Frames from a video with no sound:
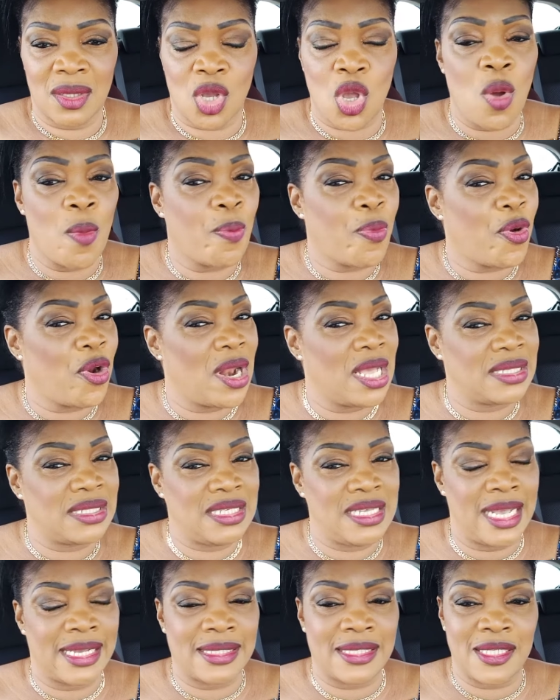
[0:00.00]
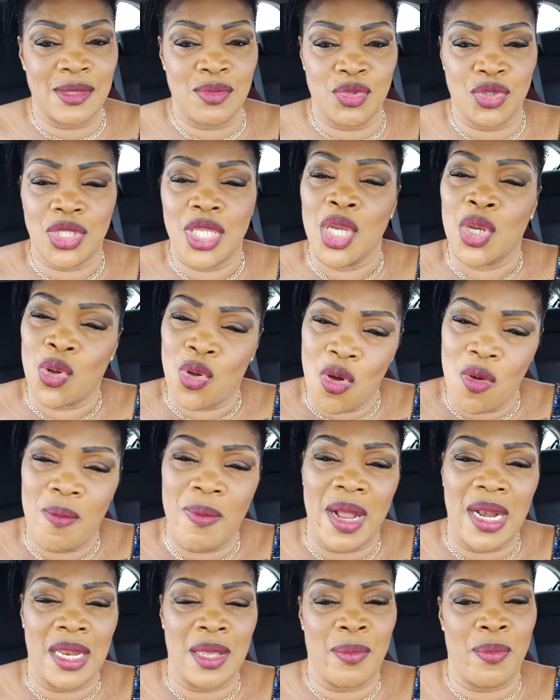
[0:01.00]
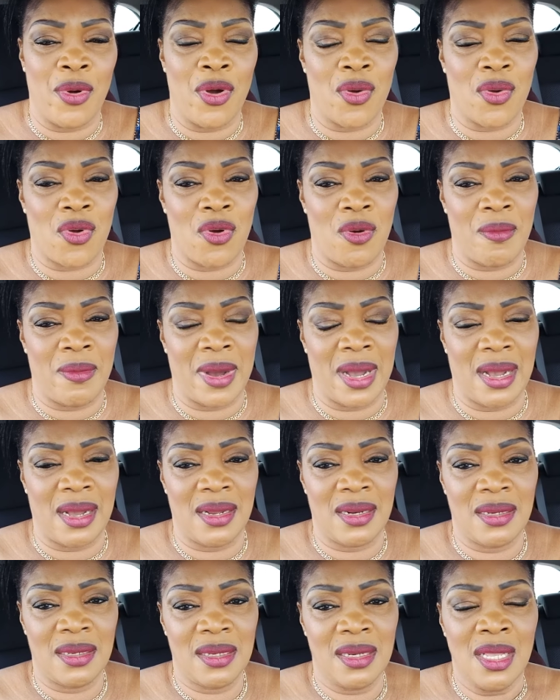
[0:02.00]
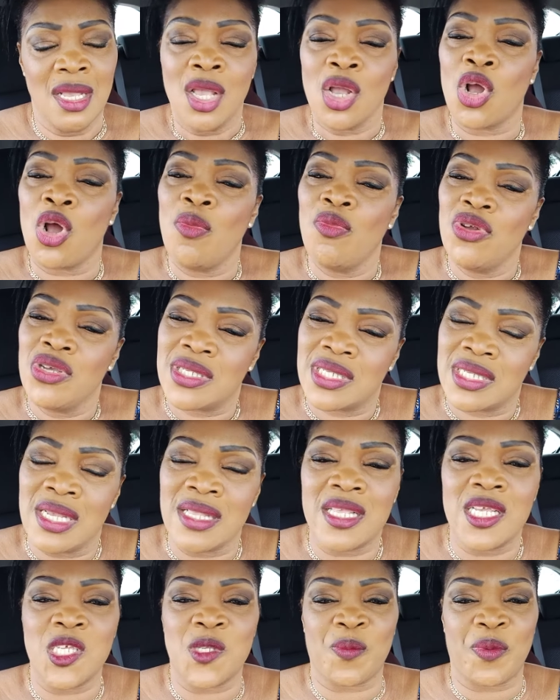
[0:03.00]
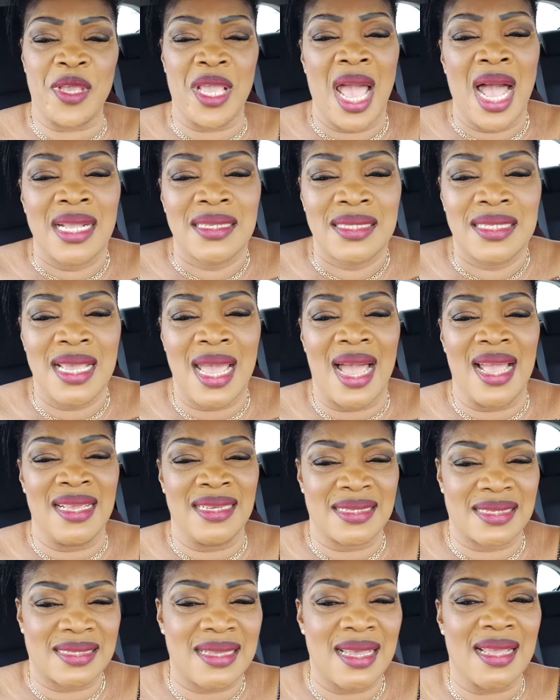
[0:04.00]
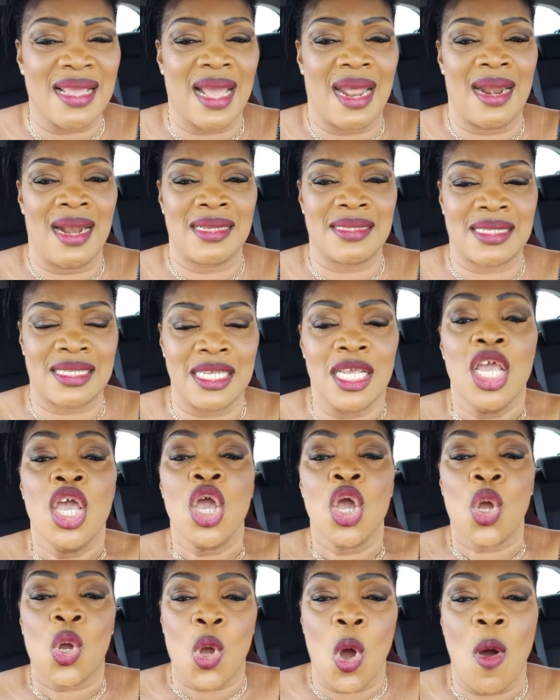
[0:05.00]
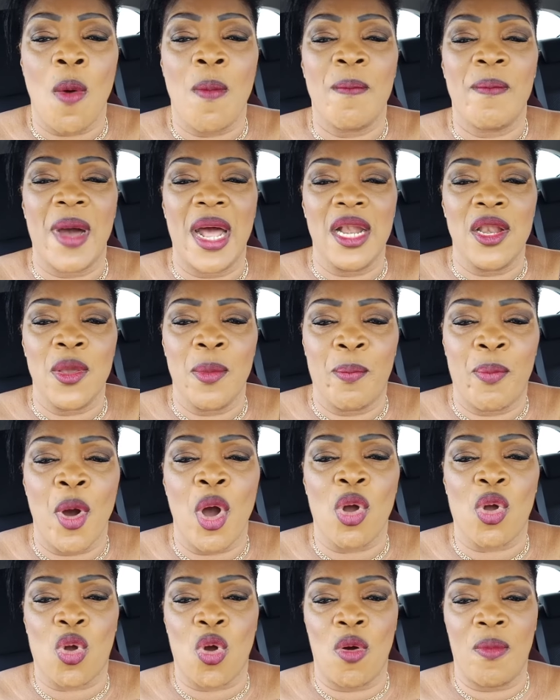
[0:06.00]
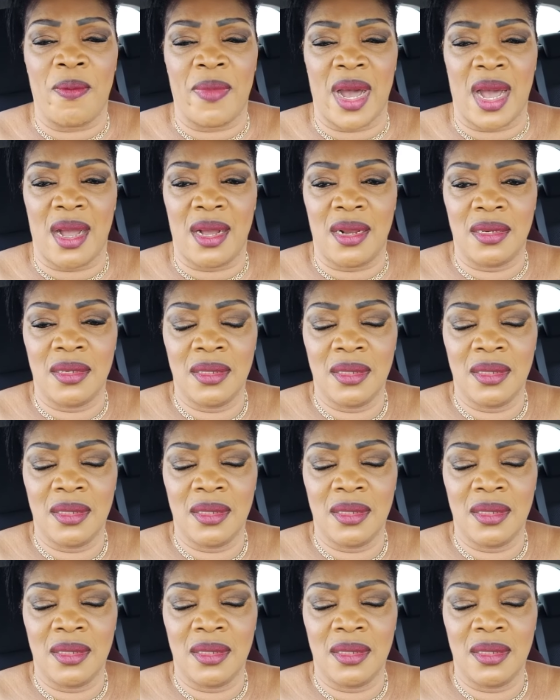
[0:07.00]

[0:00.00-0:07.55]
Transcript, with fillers: Comme Paul a dit à Timothée, combat les bons combats. Comme le Saint-Esprit a dit à Esther Galassi, combat le bon combat.